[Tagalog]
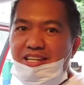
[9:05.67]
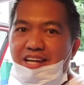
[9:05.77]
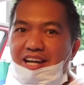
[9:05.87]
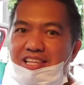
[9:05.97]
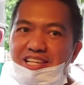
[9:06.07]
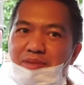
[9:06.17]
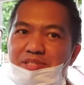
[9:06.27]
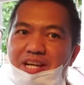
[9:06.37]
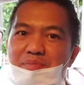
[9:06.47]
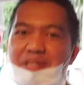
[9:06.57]
Nakarating
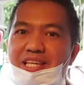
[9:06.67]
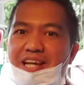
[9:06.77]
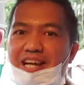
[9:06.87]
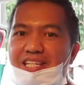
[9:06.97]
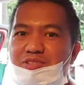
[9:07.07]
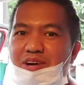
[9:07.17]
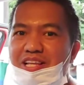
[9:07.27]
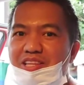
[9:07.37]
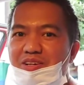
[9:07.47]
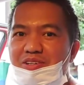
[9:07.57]
kami sa Cavite ng alas
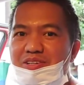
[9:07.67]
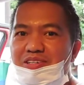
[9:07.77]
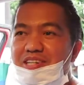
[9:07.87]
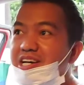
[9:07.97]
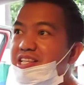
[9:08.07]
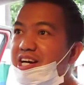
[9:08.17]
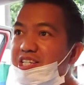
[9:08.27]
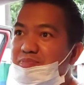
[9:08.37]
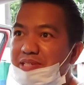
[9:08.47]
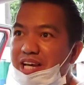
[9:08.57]
4.
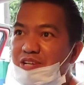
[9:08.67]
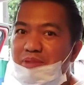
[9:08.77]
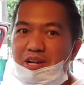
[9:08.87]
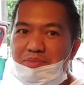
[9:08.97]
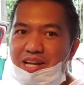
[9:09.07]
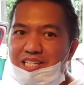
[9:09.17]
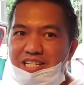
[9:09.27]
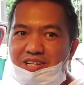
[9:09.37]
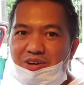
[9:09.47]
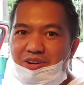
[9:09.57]
Alas pasado bago mag
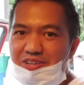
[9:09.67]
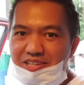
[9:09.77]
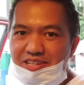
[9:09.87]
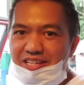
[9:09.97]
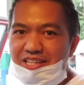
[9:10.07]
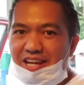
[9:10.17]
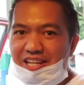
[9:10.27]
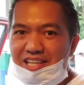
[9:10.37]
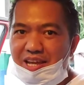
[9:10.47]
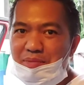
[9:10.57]
alas 5,
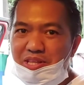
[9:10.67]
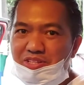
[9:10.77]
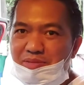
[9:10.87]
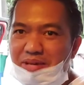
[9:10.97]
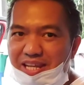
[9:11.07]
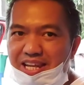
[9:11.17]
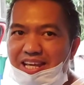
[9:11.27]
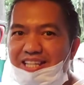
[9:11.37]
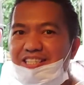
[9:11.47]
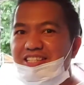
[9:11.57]
nakarating kami dito sa
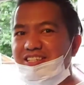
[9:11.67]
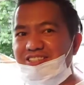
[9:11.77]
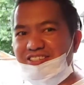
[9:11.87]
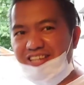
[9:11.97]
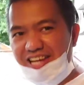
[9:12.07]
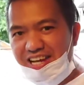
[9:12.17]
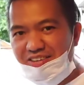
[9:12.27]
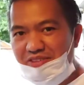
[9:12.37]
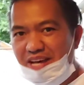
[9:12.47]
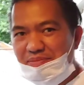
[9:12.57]
Marina. So kaya
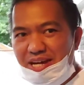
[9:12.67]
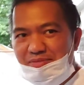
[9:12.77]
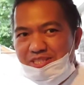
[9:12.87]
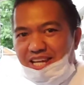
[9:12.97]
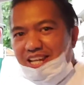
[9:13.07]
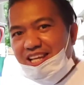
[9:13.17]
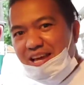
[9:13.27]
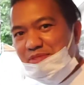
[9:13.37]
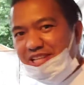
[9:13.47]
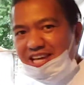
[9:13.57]
wala pang almusal.
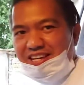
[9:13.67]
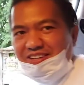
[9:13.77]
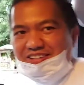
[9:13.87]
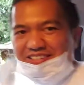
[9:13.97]
Kaya muna tayo.